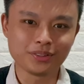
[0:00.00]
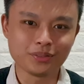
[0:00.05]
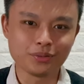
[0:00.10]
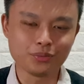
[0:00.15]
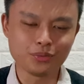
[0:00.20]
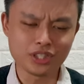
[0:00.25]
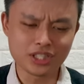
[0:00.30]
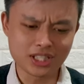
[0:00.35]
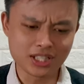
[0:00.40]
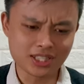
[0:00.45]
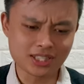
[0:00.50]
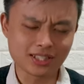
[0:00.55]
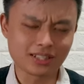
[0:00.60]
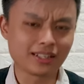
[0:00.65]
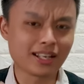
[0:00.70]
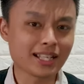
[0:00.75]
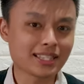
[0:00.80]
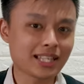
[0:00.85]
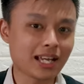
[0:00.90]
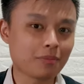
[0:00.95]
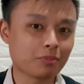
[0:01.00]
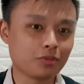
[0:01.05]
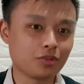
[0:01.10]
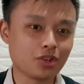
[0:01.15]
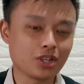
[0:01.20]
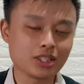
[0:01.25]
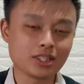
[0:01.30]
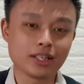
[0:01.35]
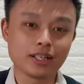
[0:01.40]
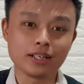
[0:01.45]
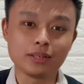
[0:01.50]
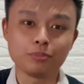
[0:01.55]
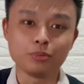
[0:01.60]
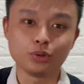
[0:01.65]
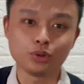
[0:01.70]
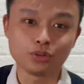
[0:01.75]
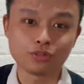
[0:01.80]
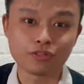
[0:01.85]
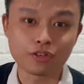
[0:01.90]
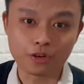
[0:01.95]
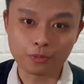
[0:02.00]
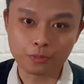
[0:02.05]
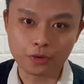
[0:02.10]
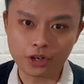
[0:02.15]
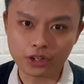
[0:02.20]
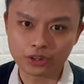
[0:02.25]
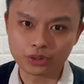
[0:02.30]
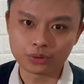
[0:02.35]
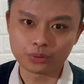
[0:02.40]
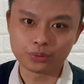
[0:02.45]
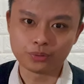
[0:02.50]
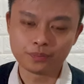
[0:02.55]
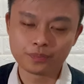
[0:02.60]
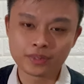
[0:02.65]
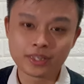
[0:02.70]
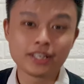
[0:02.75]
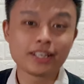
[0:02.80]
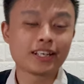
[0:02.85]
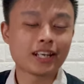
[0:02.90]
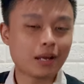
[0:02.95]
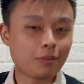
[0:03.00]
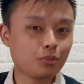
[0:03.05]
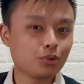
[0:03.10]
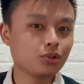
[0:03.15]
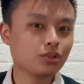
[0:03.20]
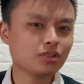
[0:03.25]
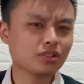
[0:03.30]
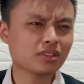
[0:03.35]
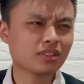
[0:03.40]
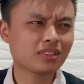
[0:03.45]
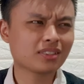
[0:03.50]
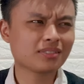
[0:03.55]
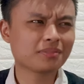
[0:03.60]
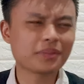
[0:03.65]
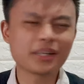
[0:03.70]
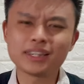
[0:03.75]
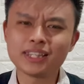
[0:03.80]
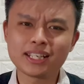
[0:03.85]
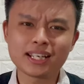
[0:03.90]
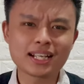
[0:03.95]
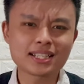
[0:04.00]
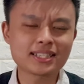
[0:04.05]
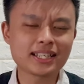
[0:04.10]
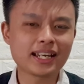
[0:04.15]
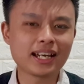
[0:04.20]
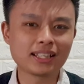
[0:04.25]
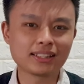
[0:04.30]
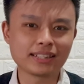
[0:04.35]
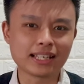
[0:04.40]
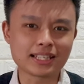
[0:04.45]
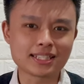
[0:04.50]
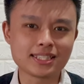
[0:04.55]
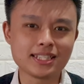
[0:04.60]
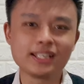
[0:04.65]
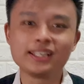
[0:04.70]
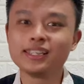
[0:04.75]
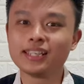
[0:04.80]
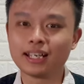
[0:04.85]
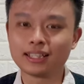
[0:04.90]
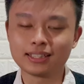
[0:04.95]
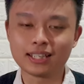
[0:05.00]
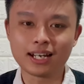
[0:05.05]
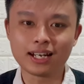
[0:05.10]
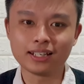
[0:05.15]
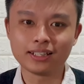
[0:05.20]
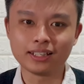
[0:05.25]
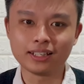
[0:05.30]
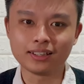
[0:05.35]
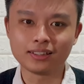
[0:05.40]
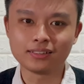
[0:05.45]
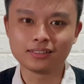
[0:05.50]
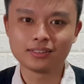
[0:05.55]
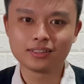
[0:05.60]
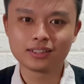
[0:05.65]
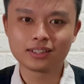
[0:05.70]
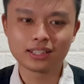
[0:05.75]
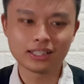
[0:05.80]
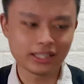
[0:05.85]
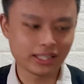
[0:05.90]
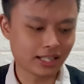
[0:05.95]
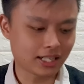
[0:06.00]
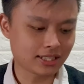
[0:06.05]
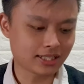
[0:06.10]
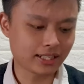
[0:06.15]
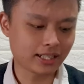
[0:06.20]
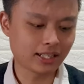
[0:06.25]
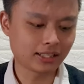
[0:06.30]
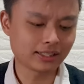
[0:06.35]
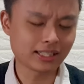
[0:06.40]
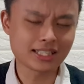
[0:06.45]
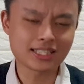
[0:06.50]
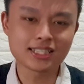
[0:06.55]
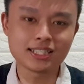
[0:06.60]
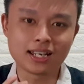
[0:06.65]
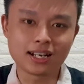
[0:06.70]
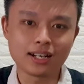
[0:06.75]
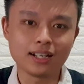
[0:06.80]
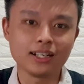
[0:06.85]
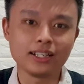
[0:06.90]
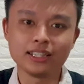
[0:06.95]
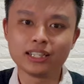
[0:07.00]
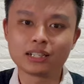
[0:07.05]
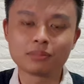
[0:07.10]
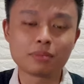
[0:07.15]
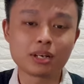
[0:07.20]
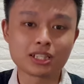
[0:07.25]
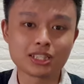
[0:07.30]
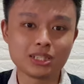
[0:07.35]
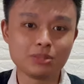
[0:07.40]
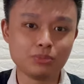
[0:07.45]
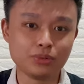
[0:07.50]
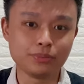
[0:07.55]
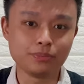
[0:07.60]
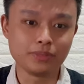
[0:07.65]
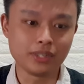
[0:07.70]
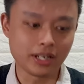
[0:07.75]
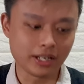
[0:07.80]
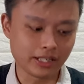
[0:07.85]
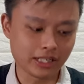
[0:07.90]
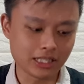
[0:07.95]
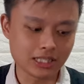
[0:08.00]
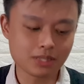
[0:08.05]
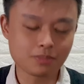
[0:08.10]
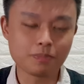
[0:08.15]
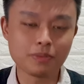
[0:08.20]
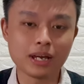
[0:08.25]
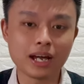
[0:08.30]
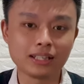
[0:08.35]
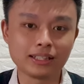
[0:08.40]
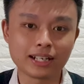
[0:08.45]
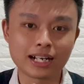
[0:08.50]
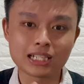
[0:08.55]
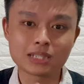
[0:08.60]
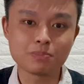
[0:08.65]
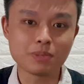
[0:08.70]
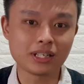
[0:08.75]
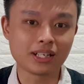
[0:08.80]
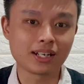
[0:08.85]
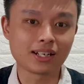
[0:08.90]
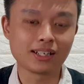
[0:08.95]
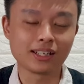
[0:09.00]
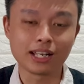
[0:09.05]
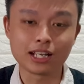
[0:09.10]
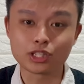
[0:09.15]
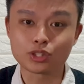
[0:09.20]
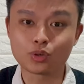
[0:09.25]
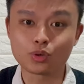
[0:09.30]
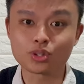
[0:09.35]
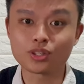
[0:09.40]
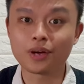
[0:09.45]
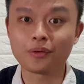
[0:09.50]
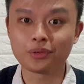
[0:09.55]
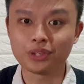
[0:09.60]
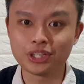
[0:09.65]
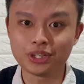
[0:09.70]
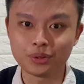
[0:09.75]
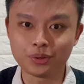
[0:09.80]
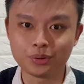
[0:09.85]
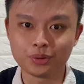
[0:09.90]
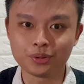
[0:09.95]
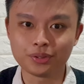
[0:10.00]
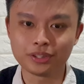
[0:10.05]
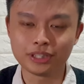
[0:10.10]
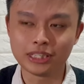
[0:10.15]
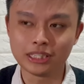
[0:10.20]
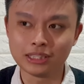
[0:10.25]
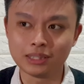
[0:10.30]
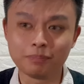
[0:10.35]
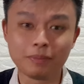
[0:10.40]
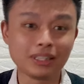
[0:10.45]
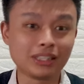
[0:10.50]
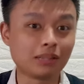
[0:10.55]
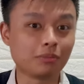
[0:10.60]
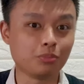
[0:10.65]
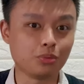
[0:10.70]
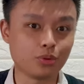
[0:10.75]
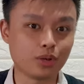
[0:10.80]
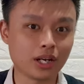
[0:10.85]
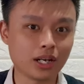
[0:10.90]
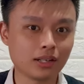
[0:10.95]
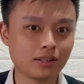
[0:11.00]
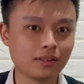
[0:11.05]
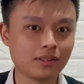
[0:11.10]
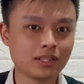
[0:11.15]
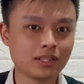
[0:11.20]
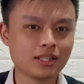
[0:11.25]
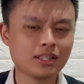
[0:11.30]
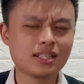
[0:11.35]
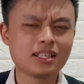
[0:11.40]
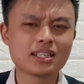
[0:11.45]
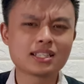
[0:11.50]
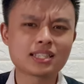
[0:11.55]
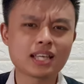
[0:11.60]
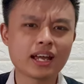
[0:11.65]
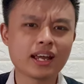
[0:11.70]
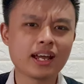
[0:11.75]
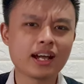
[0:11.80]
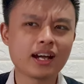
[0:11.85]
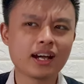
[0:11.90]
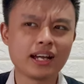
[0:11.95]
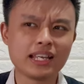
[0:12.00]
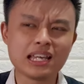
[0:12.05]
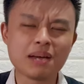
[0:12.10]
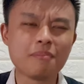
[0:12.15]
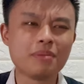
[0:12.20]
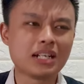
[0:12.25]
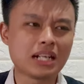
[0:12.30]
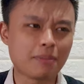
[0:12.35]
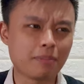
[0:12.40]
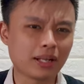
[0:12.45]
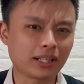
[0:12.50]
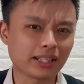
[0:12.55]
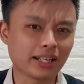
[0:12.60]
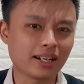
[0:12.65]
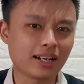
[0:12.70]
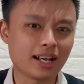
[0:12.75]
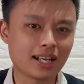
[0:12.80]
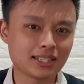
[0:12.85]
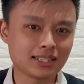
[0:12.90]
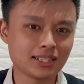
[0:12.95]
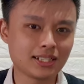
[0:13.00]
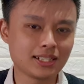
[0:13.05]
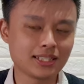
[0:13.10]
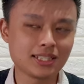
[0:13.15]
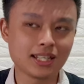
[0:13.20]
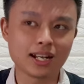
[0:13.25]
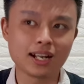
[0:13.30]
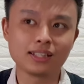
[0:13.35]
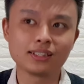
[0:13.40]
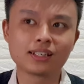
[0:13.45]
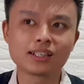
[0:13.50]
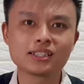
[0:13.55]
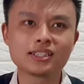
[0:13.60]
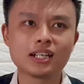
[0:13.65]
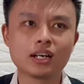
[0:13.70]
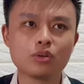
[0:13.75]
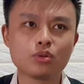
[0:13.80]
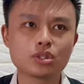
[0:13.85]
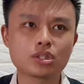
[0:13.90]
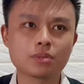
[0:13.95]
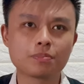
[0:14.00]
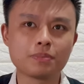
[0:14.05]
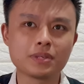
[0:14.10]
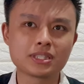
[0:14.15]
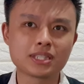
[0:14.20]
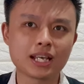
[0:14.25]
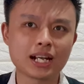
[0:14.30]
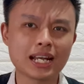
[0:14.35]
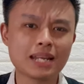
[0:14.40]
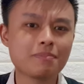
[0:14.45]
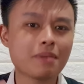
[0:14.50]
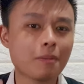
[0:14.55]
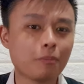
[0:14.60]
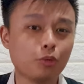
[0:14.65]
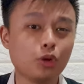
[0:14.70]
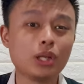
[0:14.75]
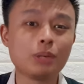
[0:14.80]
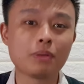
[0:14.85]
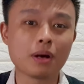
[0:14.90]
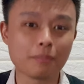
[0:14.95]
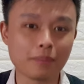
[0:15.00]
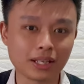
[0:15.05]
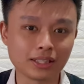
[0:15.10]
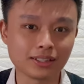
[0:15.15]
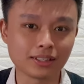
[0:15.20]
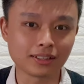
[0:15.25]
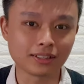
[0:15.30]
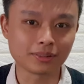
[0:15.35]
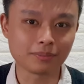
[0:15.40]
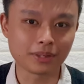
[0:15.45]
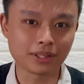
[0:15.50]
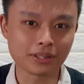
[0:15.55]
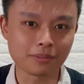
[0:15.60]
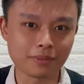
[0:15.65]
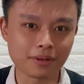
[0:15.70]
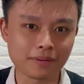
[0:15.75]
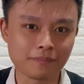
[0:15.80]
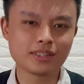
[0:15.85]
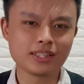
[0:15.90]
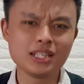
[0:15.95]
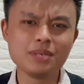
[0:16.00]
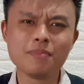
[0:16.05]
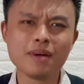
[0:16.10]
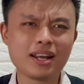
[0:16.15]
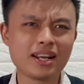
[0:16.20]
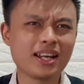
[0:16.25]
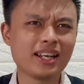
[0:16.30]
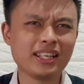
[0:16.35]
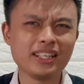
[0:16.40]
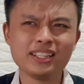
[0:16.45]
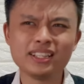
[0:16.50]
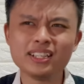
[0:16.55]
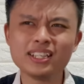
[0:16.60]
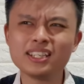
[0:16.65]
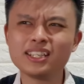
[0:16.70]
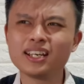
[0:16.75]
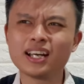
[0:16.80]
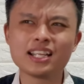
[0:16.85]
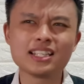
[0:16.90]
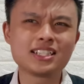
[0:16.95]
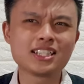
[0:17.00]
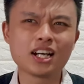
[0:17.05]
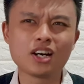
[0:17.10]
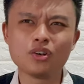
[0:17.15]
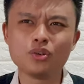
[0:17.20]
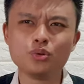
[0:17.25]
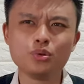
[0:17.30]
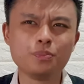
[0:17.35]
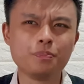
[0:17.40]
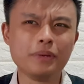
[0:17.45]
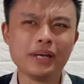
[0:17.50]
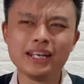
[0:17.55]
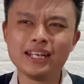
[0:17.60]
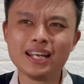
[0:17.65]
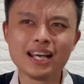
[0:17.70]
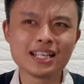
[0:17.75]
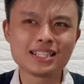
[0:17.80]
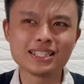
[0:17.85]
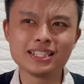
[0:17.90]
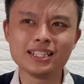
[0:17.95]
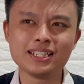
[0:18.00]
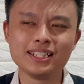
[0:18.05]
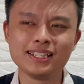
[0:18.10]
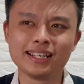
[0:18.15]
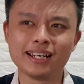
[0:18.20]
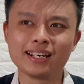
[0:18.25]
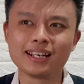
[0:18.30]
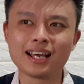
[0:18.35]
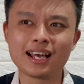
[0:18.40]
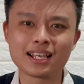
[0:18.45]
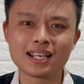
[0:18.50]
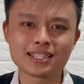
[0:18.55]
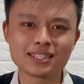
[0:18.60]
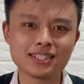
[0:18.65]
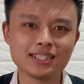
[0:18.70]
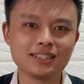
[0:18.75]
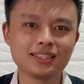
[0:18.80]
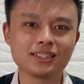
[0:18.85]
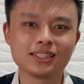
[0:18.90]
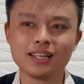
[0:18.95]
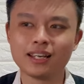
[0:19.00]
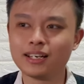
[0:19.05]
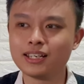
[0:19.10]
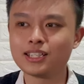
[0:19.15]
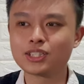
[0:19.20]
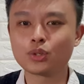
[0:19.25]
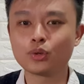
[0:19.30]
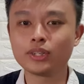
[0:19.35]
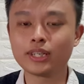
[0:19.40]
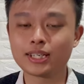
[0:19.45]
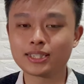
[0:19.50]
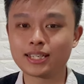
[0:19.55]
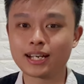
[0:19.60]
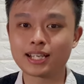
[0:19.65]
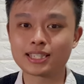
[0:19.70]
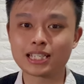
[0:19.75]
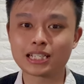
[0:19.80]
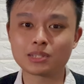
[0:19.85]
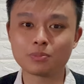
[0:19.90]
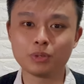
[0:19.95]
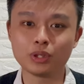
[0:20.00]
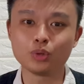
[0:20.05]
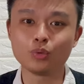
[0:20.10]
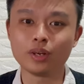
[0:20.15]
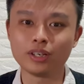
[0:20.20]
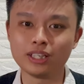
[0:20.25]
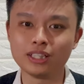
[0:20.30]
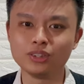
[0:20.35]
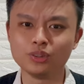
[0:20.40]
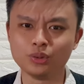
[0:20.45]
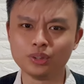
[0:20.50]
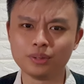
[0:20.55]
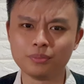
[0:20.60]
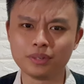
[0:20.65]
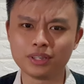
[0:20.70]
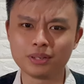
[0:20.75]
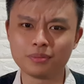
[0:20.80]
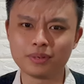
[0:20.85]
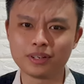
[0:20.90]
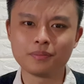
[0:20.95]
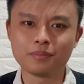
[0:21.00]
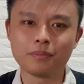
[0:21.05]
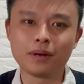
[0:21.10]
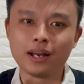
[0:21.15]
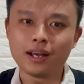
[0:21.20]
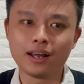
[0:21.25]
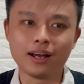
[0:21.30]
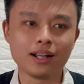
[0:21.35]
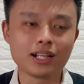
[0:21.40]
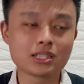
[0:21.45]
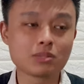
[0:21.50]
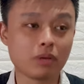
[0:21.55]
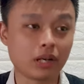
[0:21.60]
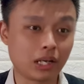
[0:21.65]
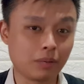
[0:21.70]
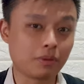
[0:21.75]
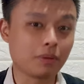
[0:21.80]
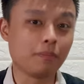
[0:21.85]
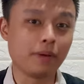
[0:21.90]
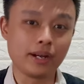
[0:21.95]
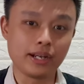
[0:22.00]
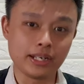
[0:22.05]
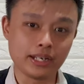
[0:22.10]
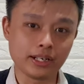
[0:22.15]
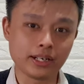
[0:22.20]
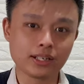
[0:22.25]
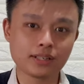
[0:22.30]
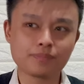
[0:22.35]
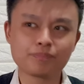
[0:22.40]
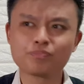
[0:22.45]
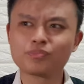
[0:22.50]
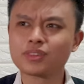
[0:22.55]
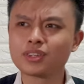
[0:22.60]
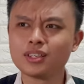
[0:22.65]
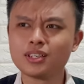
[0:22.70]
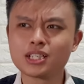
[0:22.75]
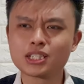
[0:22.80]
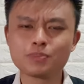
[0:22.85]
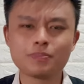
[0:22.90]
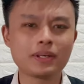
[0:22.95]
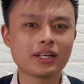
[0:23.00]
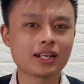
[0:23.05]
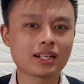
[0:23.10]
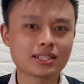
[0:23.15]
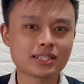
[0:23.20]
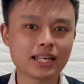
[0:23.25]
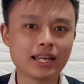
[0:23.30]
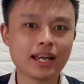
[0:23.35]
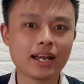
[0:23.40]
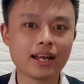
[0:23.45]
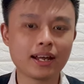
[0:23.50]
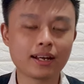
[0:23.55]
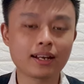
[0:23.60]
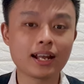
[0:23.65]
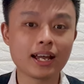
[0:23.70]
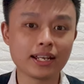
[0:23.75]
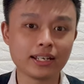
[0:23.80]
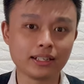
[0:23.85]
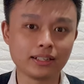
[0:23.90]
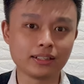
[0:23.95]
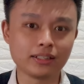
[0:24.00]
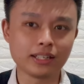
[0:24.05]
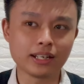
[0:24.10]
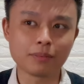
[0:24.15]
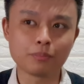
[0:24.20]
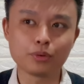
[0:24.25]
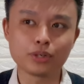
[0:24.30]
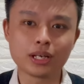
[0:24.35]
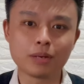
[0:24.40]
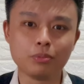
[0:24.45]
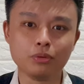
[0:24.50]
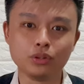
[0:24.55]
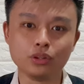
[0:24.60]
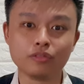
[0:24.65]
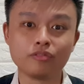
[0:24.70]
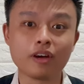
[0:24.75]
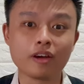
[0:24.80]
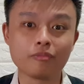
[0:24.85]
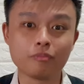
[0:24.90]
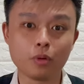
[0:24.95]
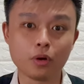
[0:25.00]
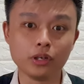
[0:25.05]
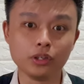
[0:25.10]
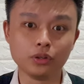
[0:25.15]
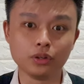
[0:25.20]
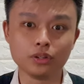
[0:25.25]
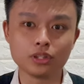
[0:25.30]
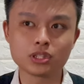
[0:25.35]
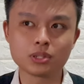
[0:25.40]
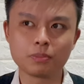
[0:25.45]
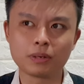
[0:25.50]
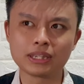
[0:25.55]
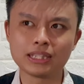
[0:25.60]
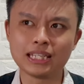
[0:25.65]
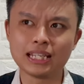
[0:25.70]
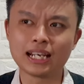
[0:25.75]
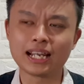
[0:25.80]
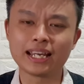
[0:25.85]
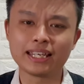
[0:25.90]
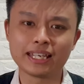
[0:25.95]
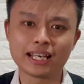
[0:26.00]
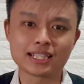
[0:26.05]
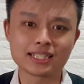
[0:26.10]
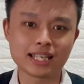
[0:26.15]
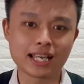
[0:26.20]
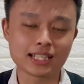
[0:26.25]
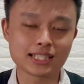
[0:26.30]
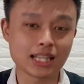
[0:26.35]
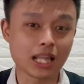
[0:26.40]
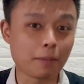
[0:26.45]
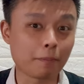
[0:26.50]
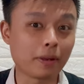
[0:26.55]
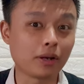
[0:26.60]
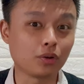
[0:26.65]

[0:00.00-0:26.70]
which is a nice upgrade dari Bluetooth 4.2. Namun, ketika saya tes di kenyataannya, ketika saya tes jarak linear maksimum dari antara speaker dengan source audio di tempat terbuka, saya hanya mendapatkan hasil jarak terjauh sebesar 55 meter, teman-teman. Dimana ini nggak jauh beda sih dengan hasil dari Sony SRS XP22, teman-teman. Padahal sebagai perbandingan, speaker saya yang lain yang punya Bluetooth 5.0 seperti lainnya S805